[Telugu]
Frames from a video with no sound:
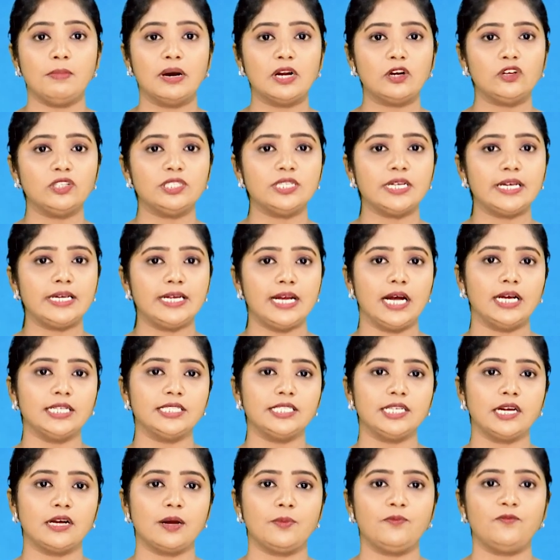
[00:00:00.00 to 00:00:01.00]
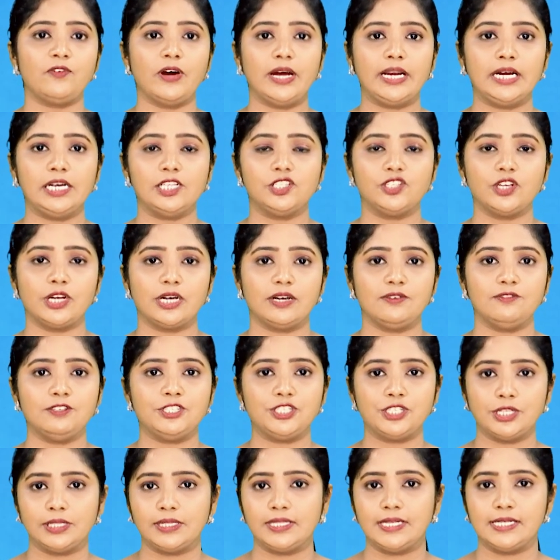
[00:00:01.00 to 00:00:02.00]
మరోసారి ఆసియా కప్ ఫైనల్ చేరిన
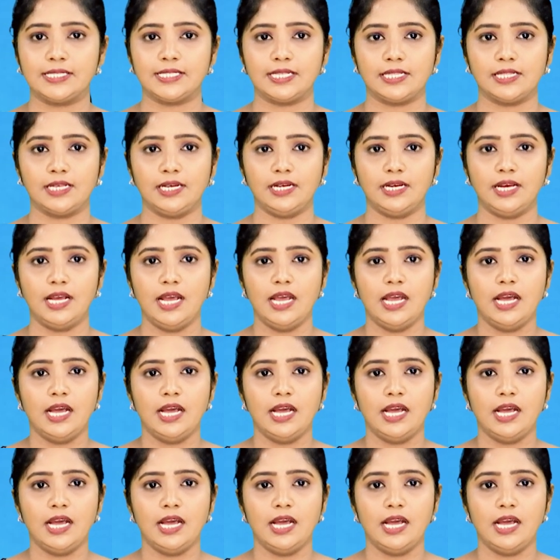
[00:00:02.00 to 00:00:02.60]
విషయం తెలిసిందే